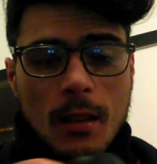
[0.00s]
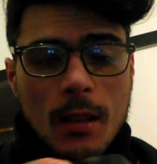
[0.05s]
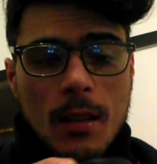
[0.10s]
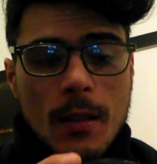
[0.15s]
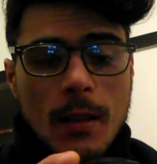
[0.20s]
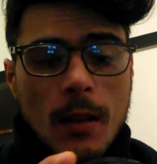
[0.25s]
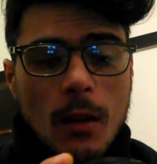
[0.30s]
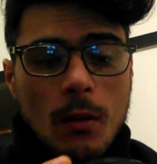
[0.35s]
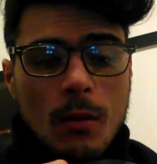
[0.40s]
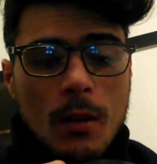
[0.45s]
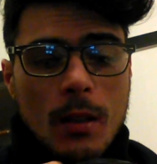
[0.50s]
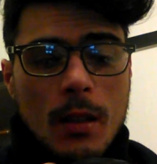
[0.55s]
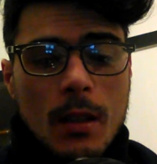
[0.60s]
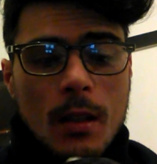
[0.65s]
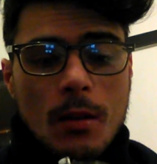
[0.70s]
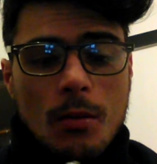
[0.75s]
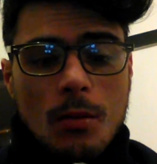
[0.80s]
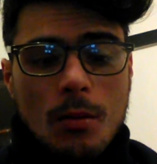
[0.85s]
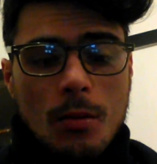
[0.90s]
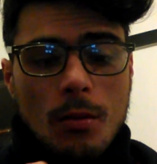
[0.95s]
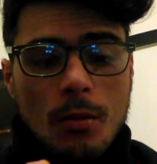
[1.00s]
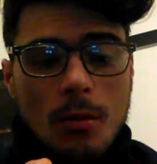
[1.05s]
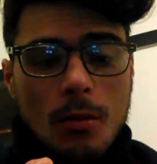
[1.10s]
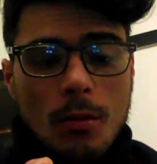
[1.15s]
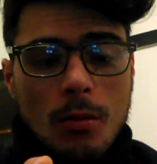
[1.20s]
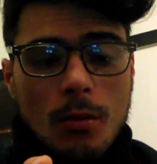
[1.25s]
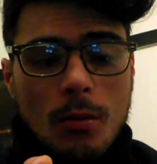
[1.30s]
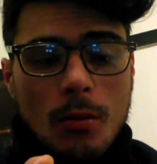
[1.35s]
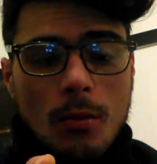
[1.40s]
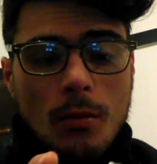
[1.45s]
qui sert aussi
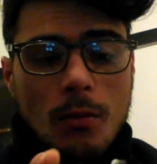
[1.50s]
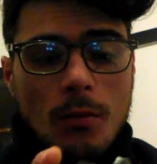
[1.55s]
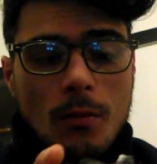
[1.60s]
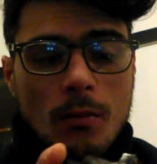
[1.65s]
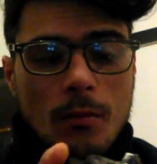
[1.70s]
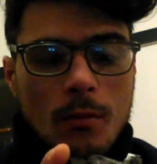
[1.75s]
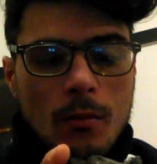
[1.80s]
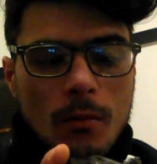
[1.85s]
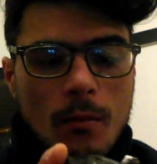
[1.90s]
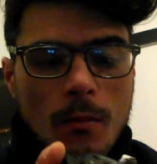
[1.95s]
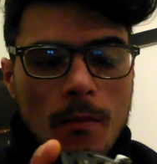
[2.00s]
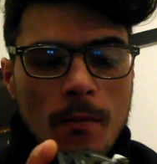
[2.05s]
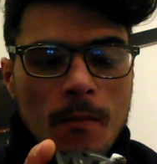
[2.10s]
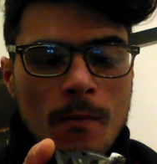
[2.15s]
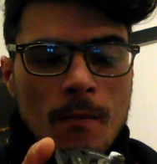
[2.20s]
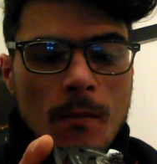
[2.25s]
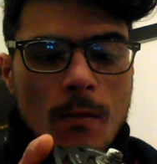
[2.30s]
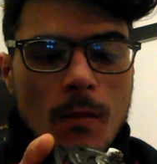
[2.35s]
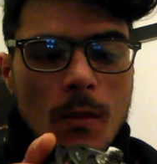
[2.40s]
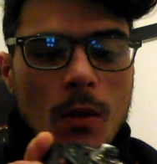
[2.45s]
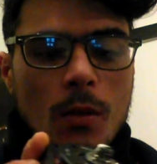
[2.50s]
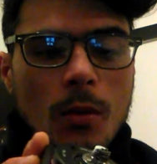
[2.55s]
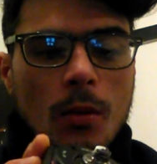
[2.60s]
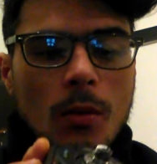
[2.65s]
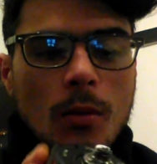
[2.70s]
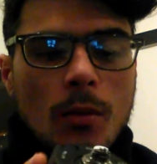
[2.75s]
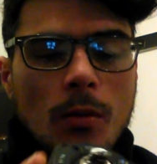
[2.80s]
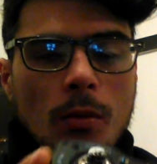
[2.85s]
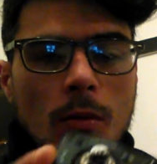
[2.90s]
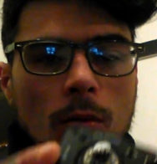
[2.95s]
de.
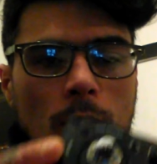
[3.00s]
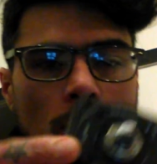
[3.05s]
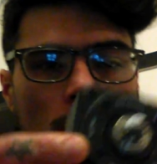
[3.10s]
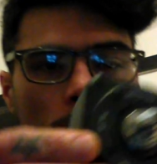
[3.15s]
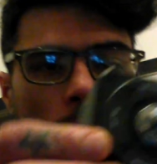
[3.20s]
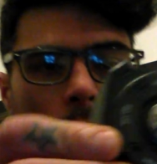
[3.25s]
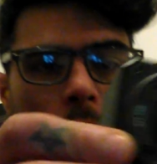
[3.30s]
de. de,